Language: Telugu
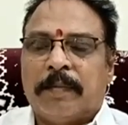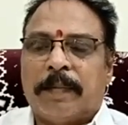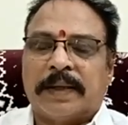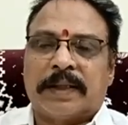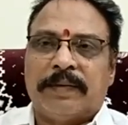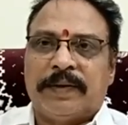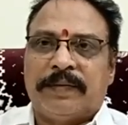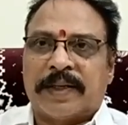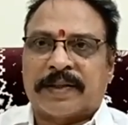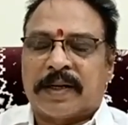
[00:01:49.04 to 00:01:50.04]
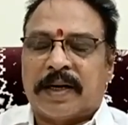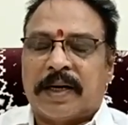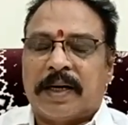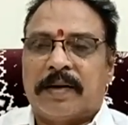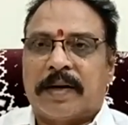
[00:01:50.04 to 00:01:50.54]
మత
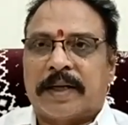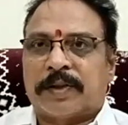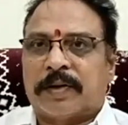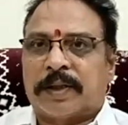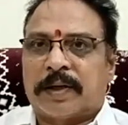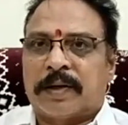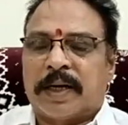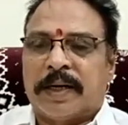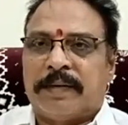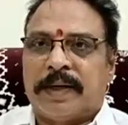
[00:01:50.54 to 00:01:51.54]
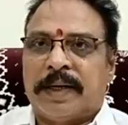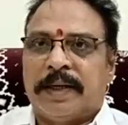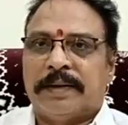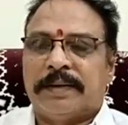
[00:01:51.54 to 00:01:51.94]
విద్వేషాలను రెచ్చగొట్టడం కానివ్వండి